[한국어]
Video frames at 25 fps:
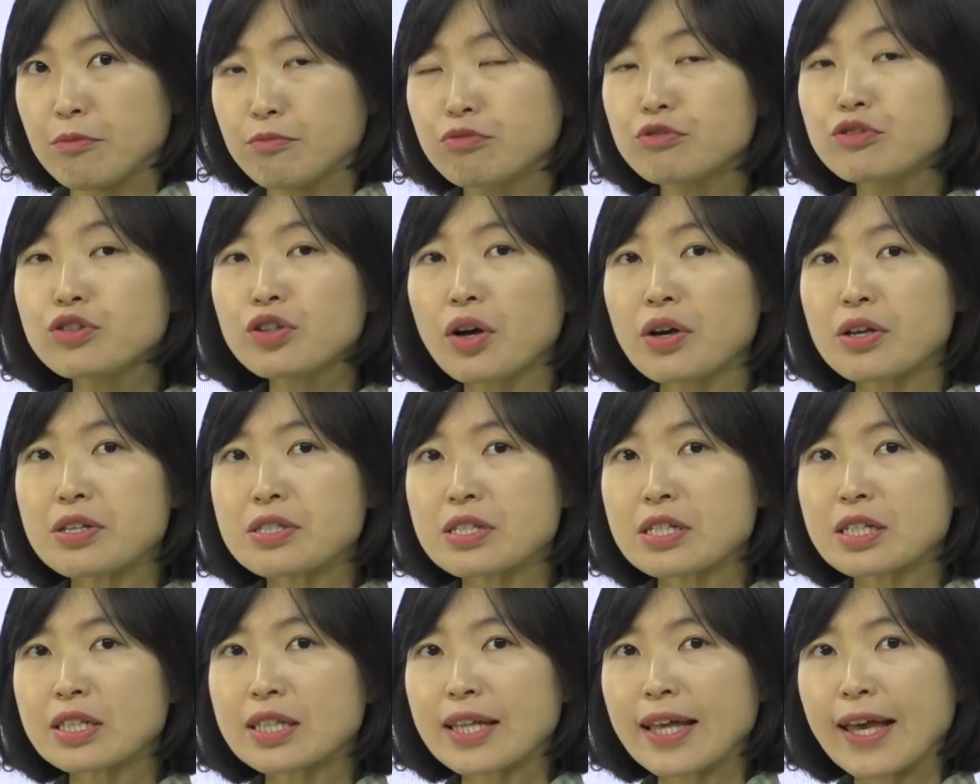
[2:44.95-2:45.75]
붙어
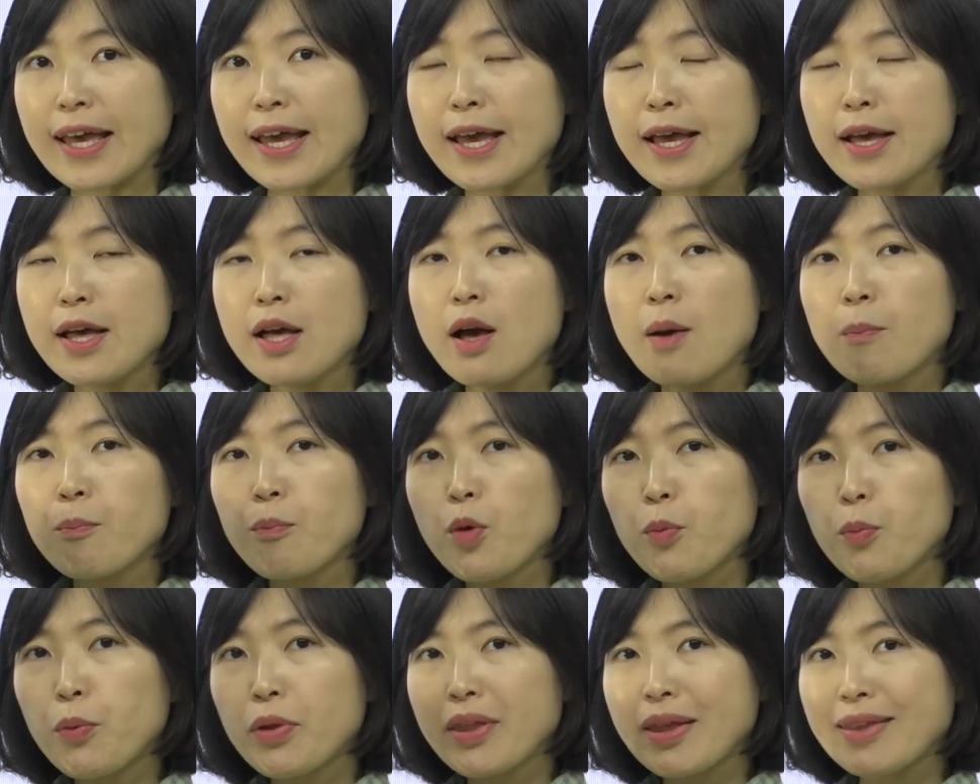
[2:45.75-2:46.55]
있을 때,
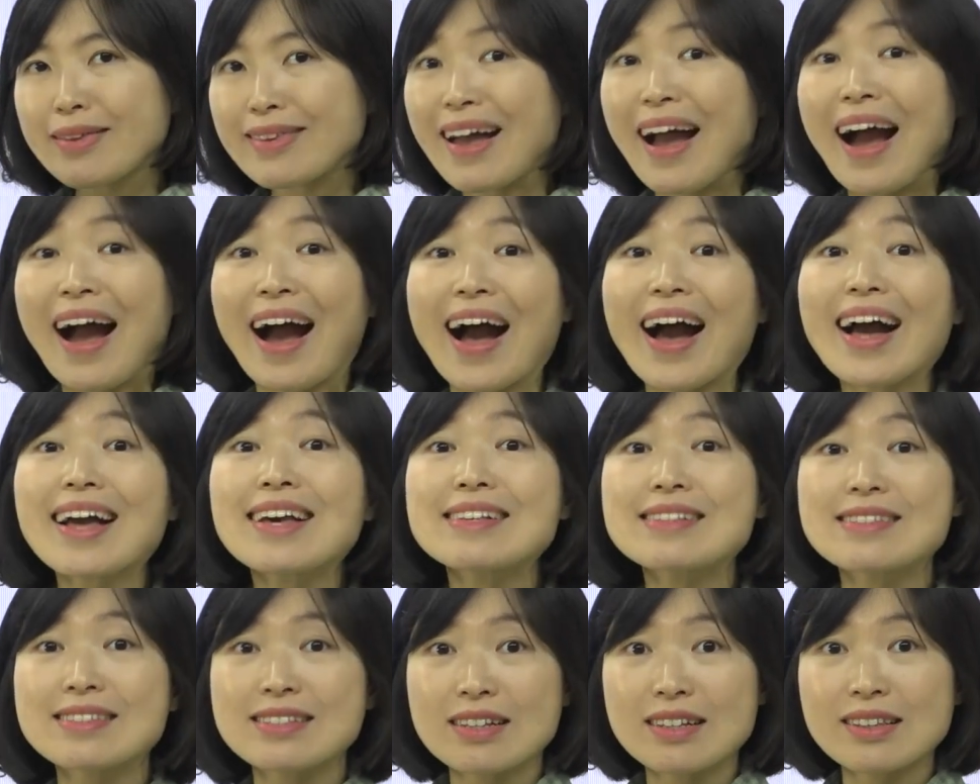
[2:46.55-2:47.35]
표면에 닿아
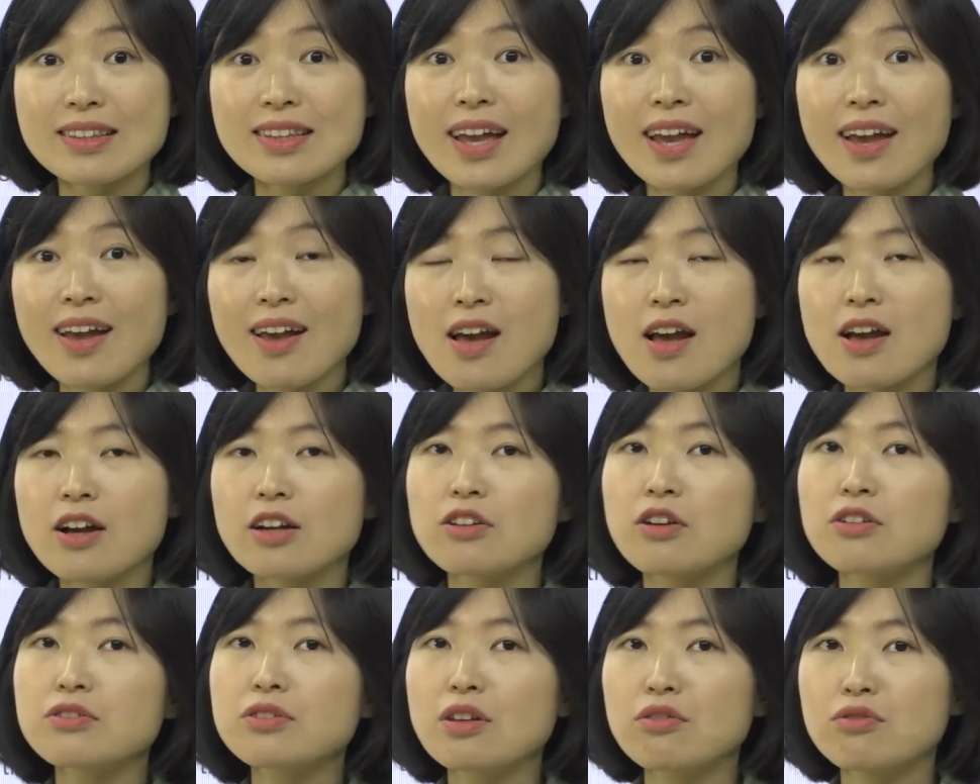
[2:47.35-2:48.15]
있을 때,
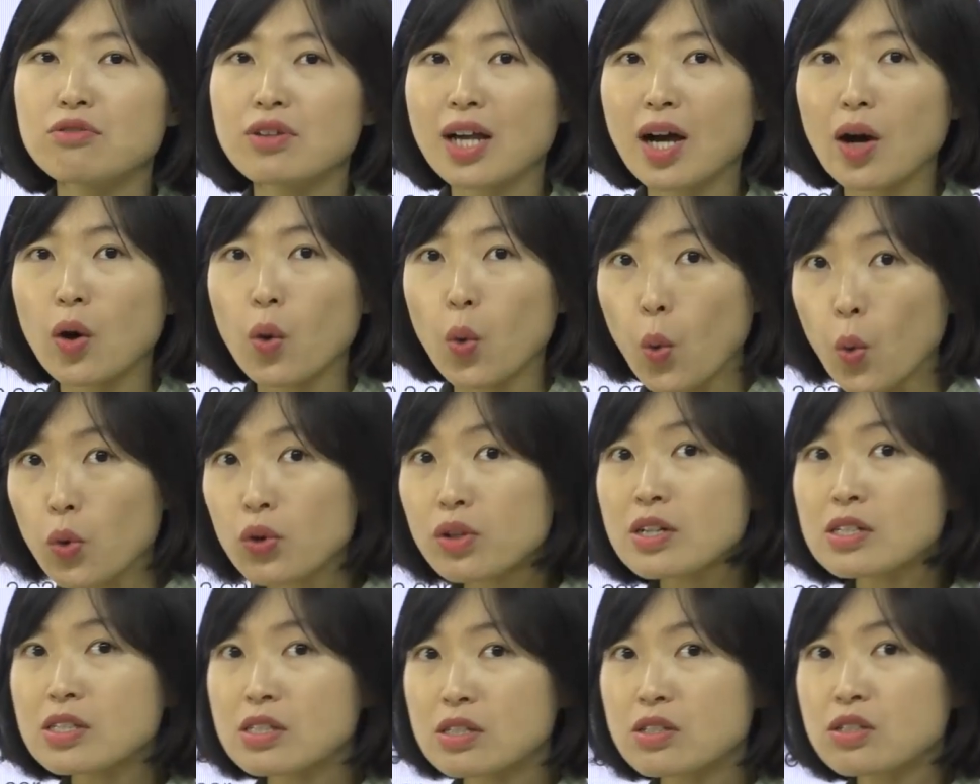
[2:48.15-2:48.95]
그럴 때 우리가
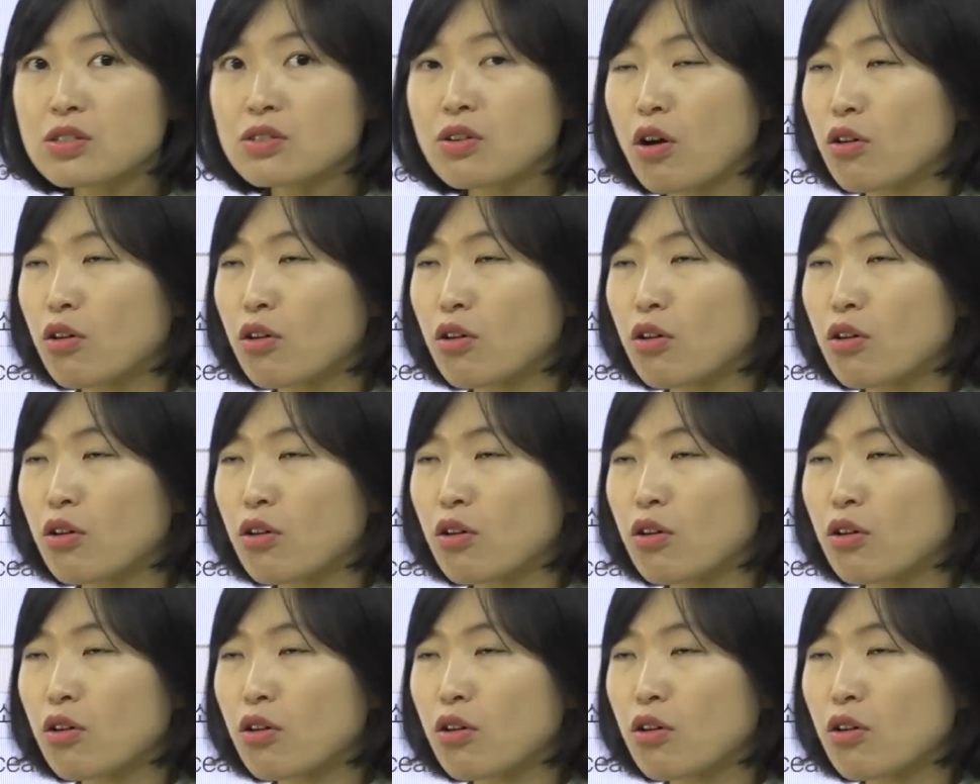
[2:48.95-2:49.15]
on을 쓰는